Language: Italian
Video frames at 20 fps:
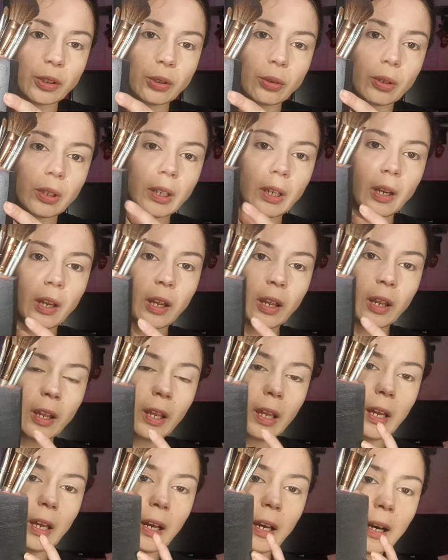cadere
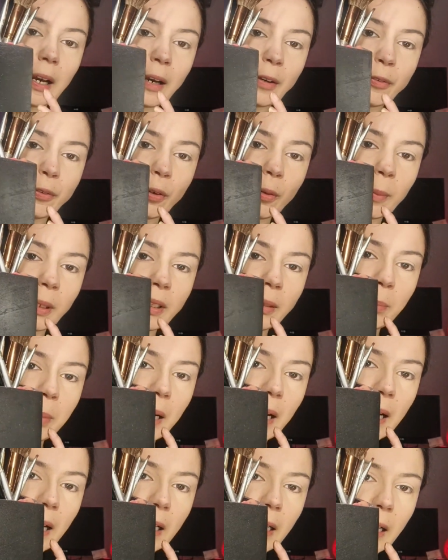a forma di
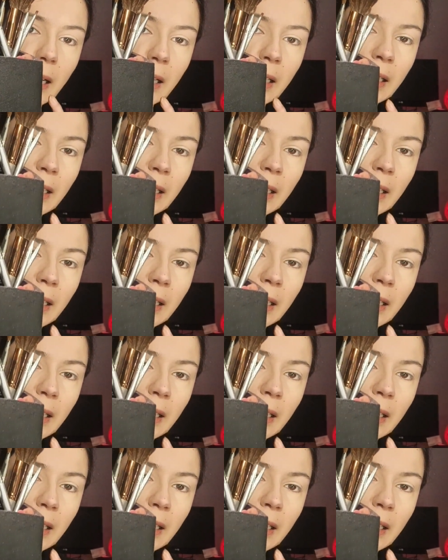bara